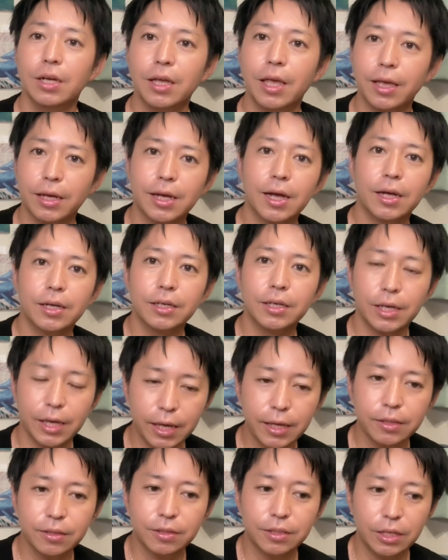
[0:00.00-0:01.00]
え関
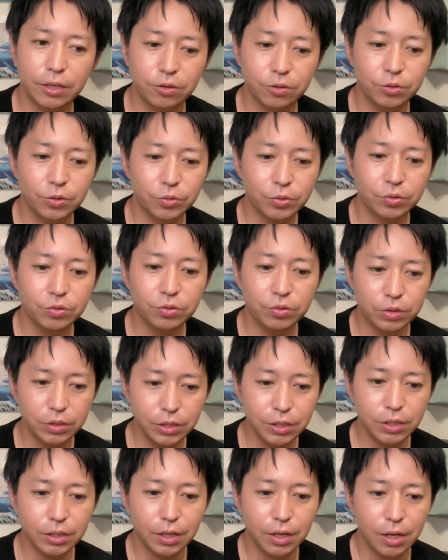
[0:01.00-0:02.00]
係っていうふう
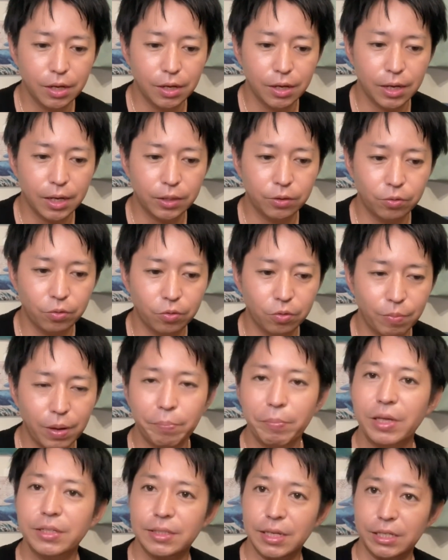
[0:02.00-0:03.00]
に、あの、まあ、
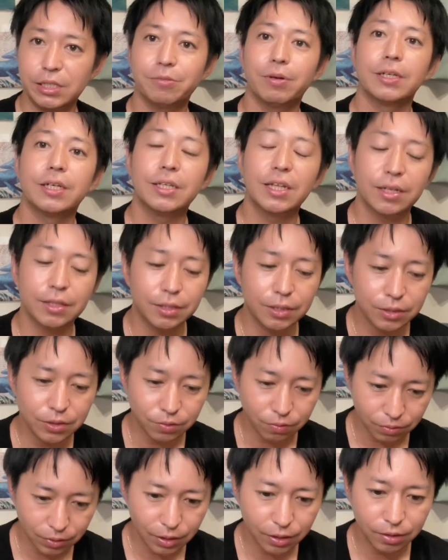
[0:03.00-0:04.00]
メッセージは来たんです
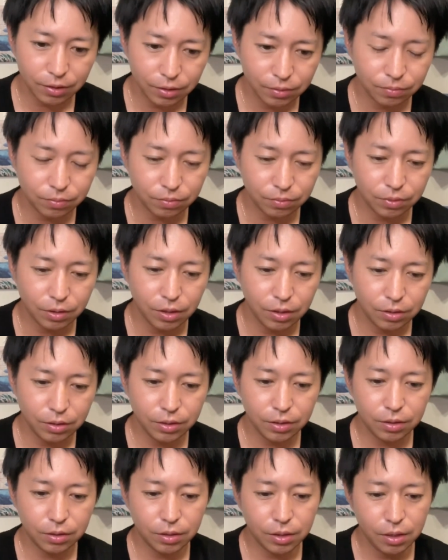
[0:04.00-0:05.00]
よね。うん。
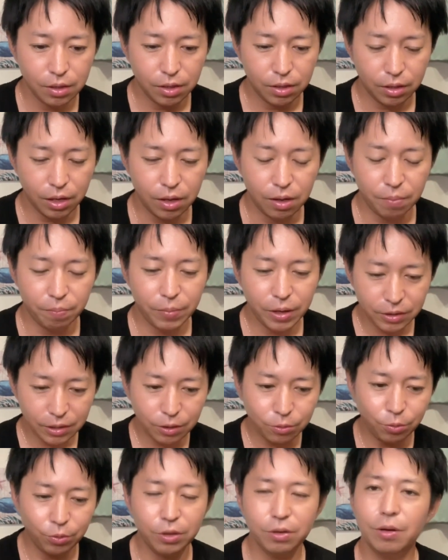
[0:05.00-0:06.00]
だから、あ、ま
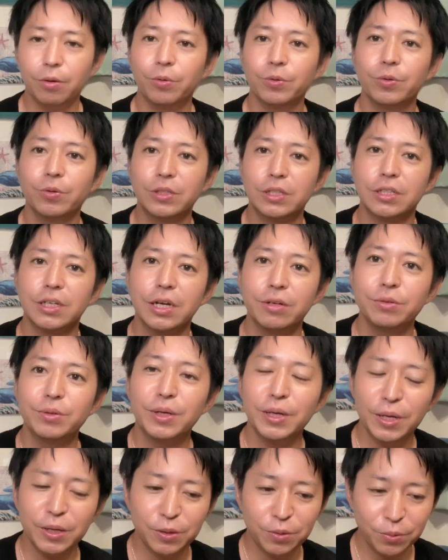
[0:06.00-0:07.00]
たこれは本当違う
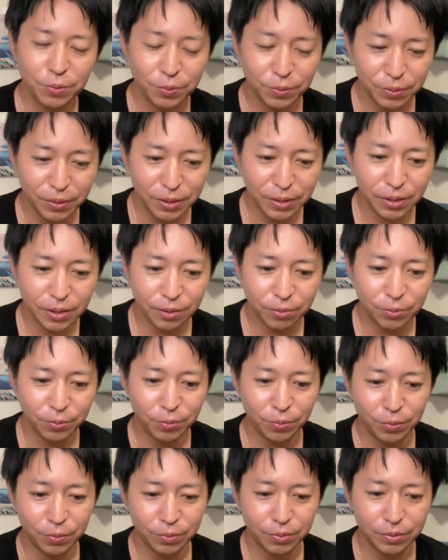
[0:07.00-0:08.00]
系統で、こ
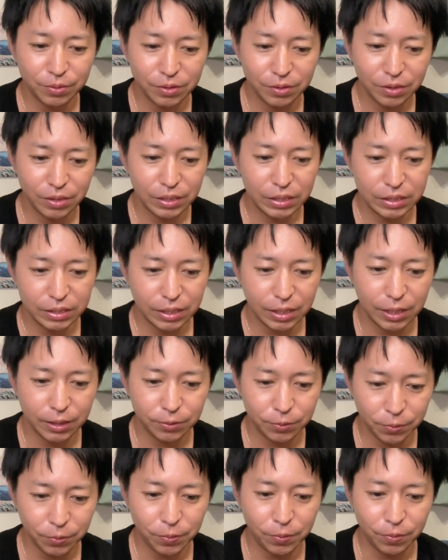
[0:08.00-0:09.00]
のツインスター
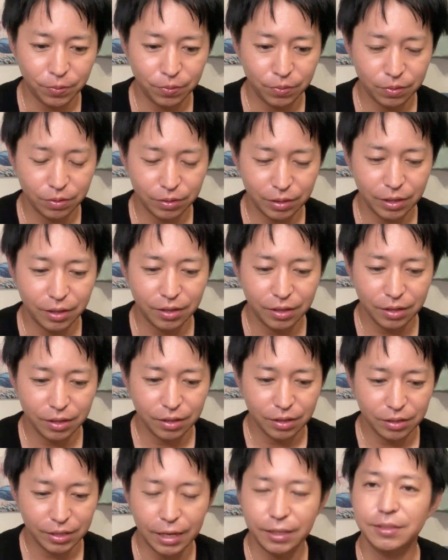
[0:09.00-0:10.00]
とね、
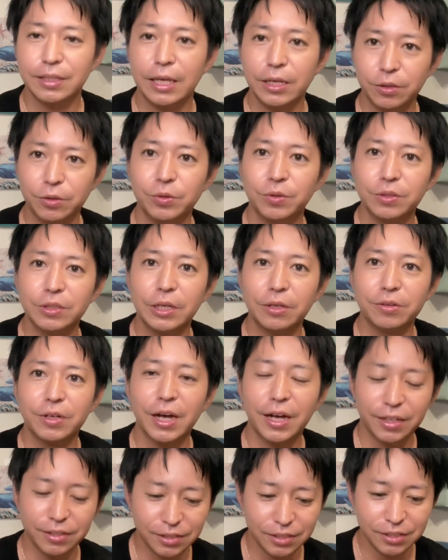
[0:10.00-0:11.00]
やっていくっていう
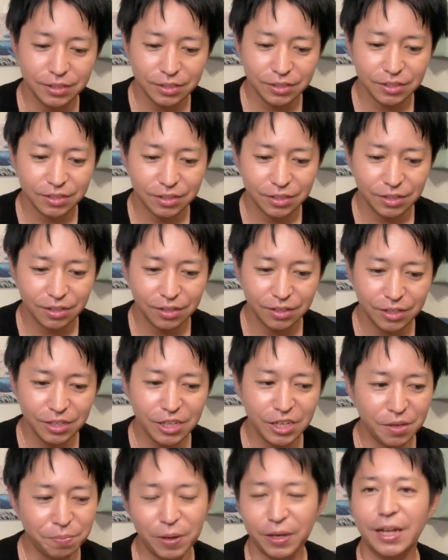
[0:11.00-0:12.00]
感じ
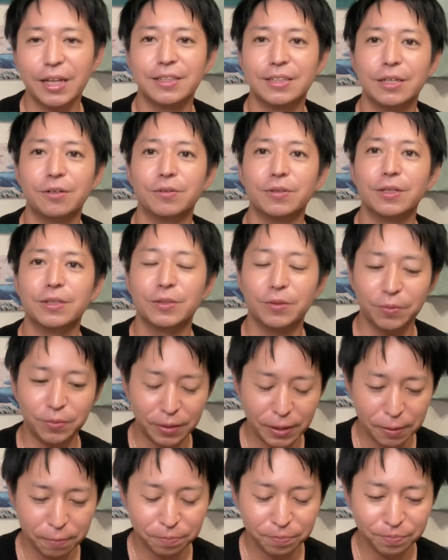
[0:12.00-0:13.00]
に今なってるんですよ
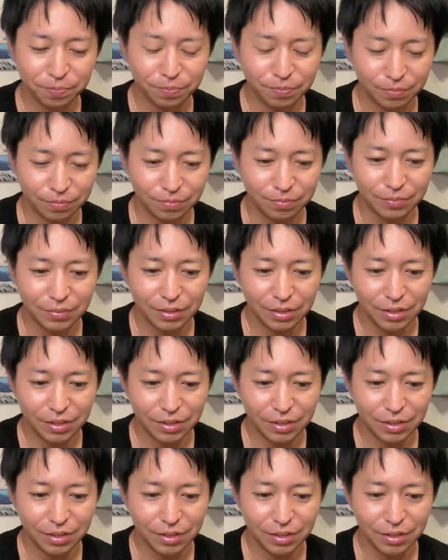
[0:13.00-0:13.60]
ね。うん。